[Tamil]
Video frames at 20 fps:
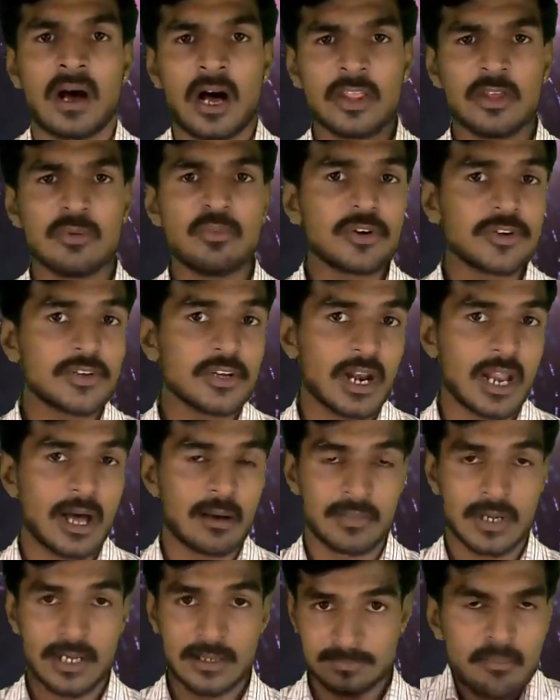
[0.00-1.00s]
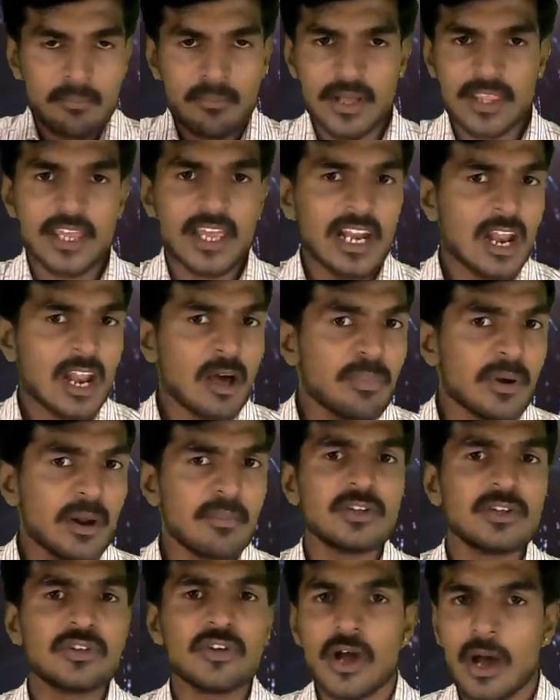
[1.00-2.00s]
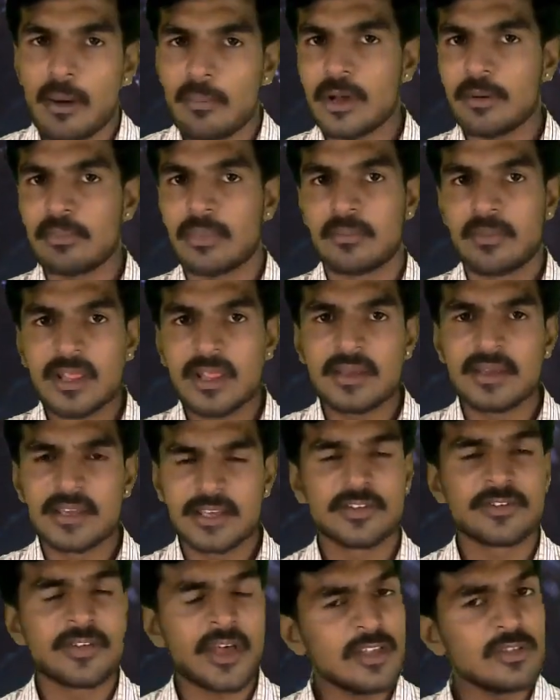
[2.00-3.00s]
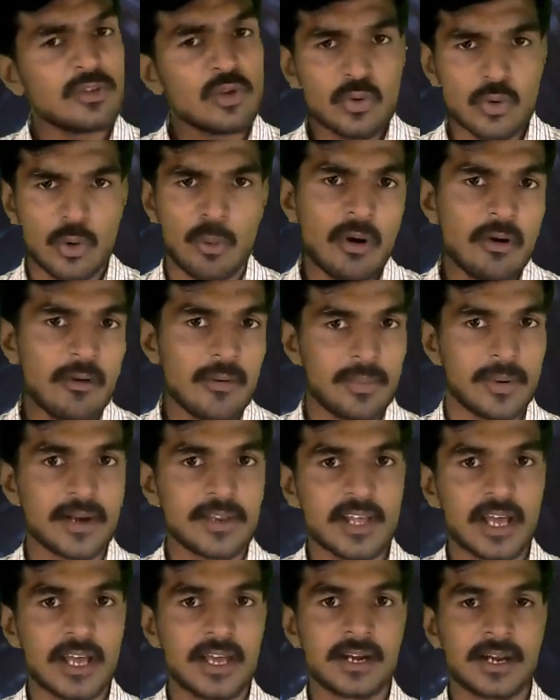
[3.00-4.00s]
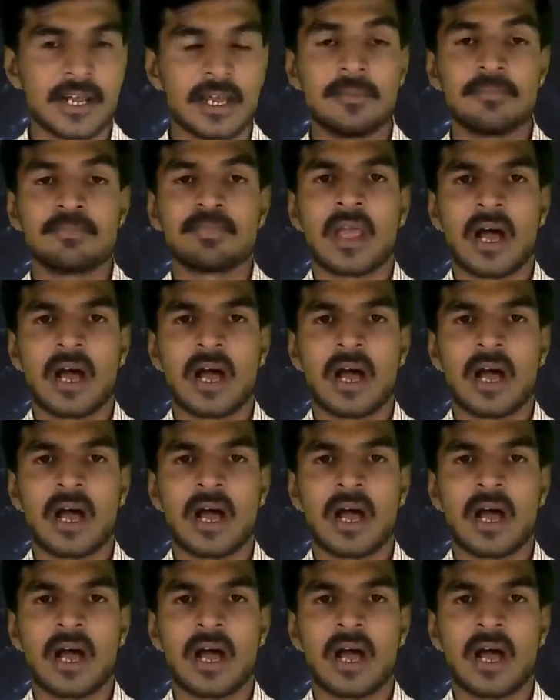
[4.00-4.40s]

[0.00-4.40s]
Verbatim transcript: அது மட்டும் இல்லாம மத எல்லா பிரமிட்ஸும் கம்பேர் பண்ணும்போது இது சைஸும் ரொம்பவே பெருசா இருக்கு